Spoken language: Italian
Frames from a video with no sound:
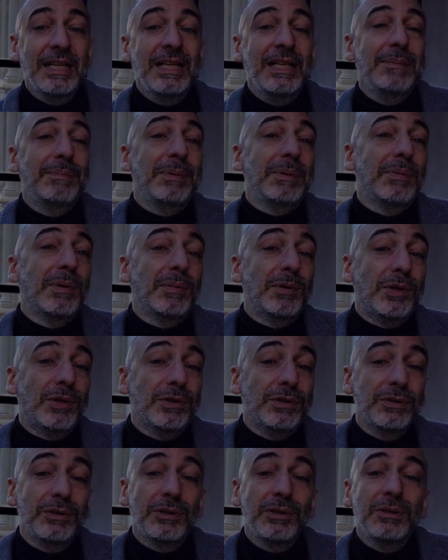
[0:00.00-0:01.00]
il primo
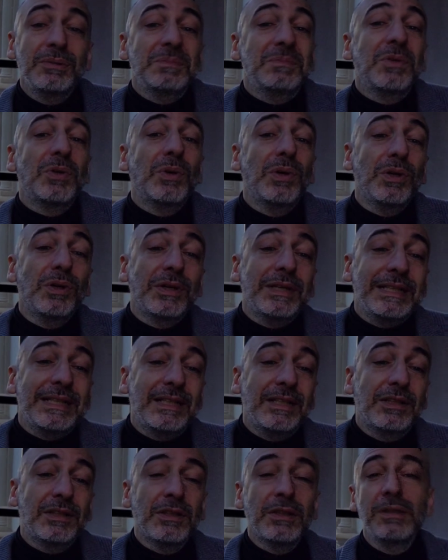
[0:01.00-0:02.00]
mondo, quello
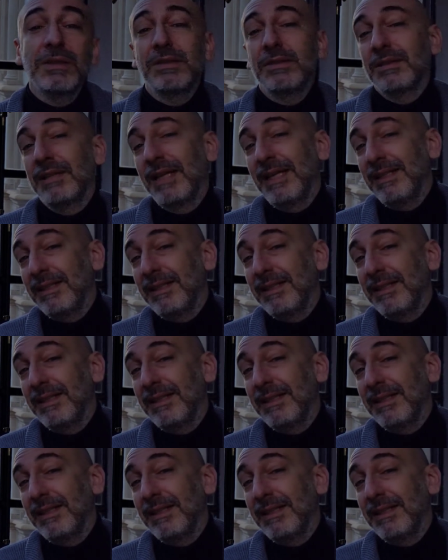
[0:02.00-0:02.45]
ricco, e